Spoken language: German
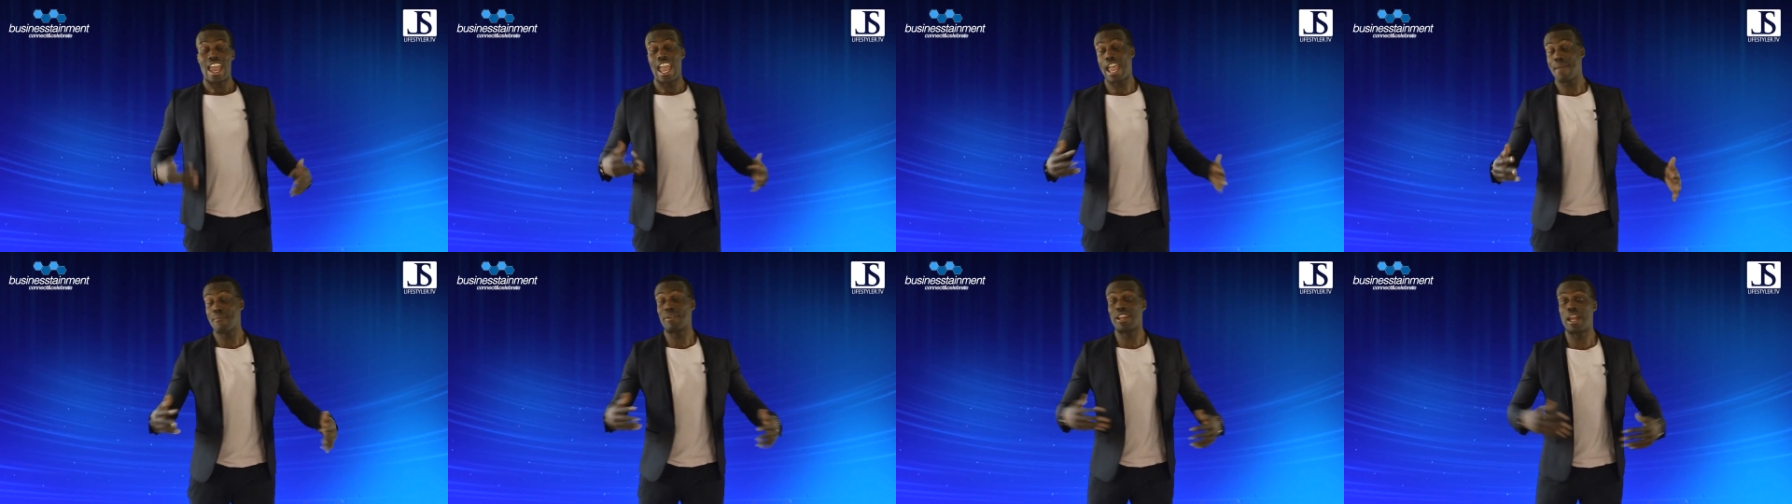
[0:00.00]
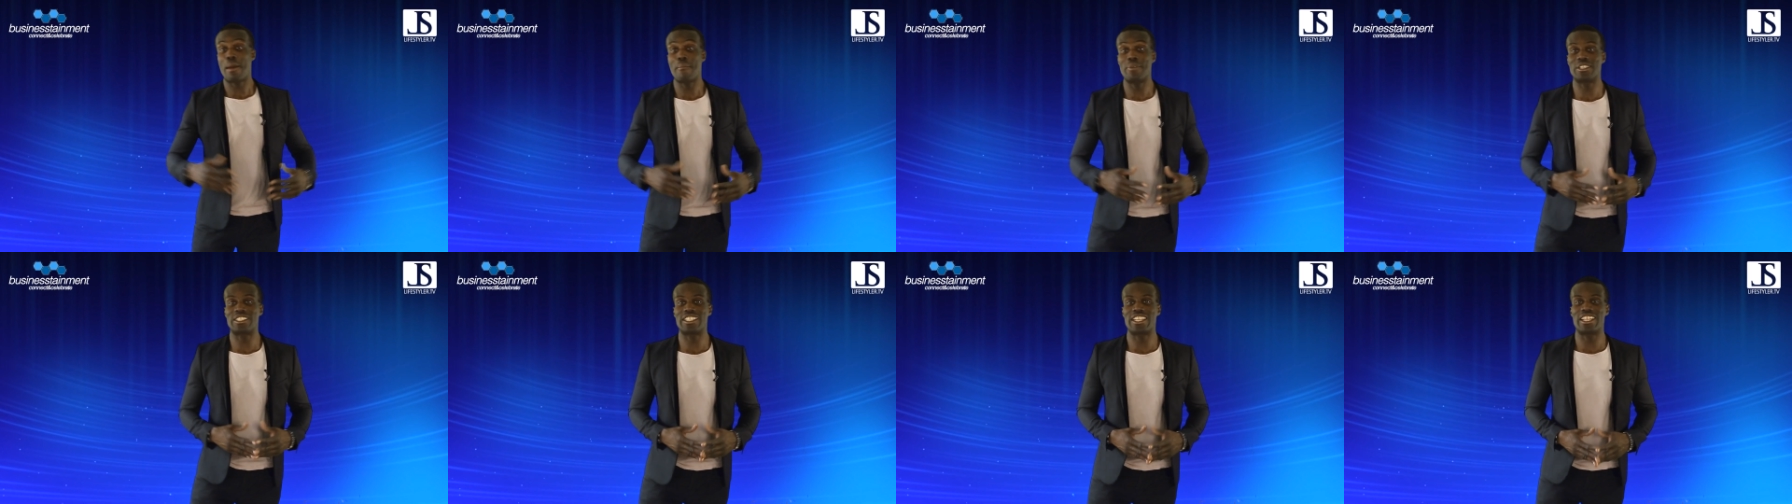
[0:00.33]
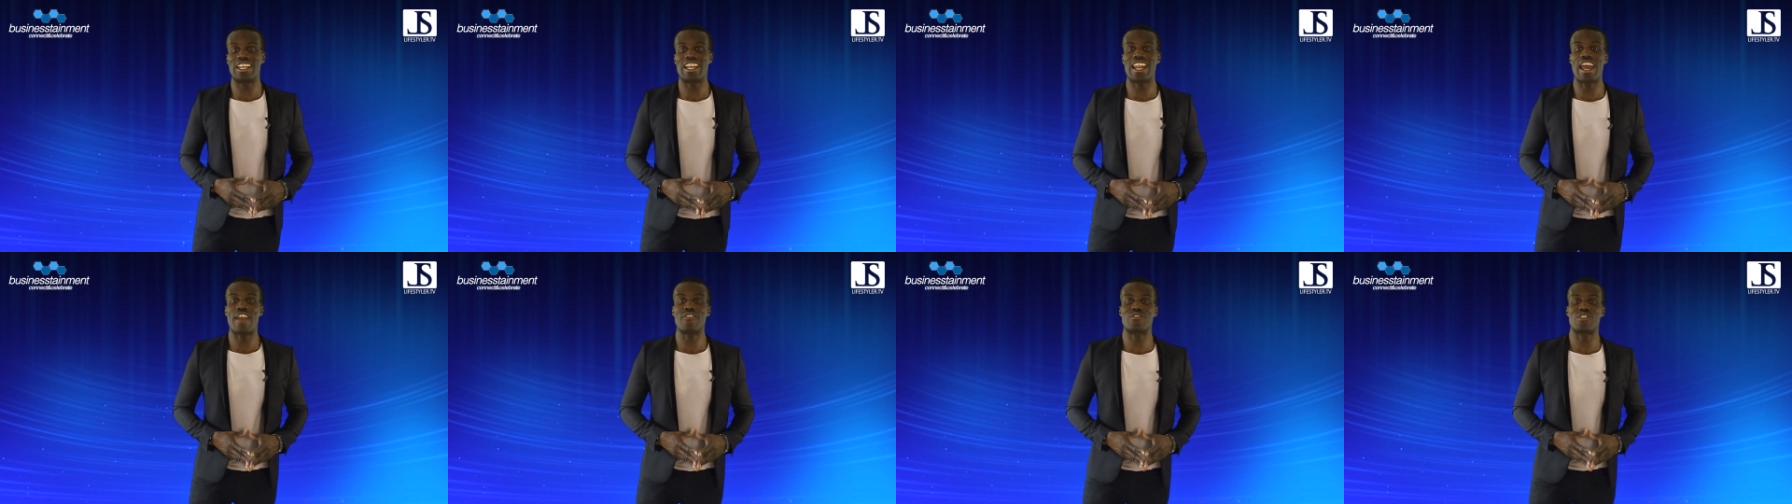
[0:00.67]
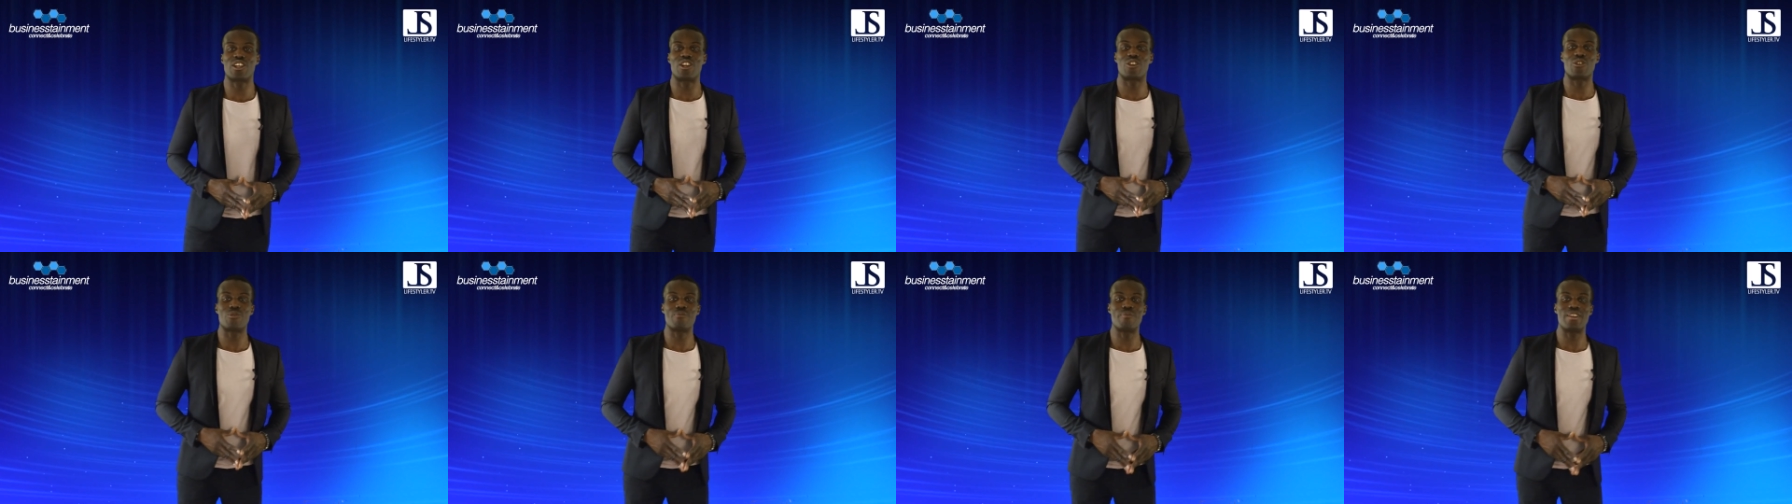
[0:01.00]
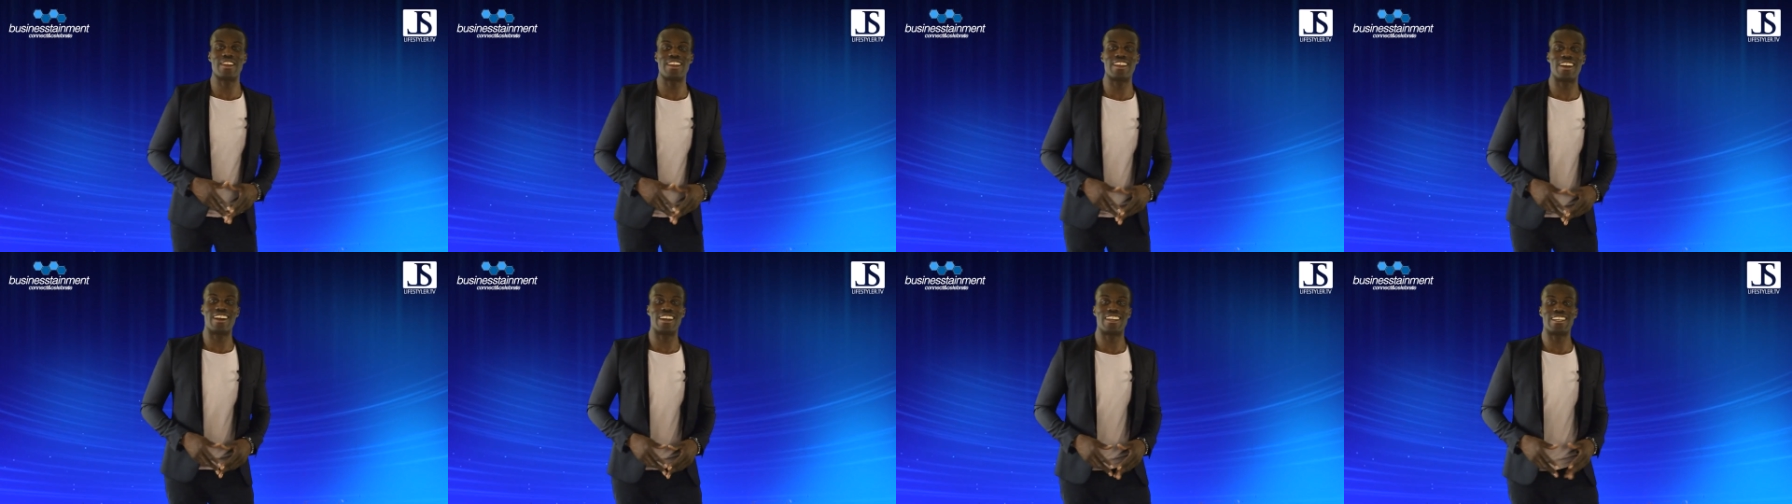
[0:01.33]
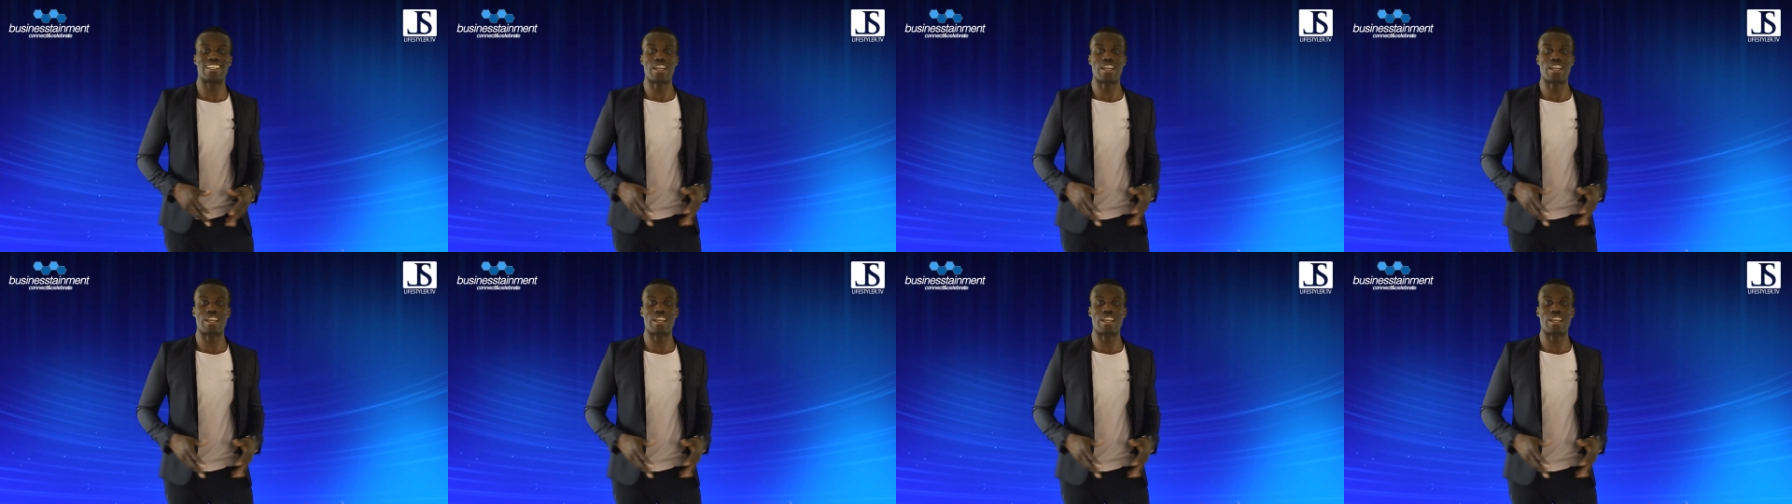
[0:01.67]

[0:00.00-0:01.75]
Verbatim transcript: Hey, mein Name ist Nana Lifestyle Domena.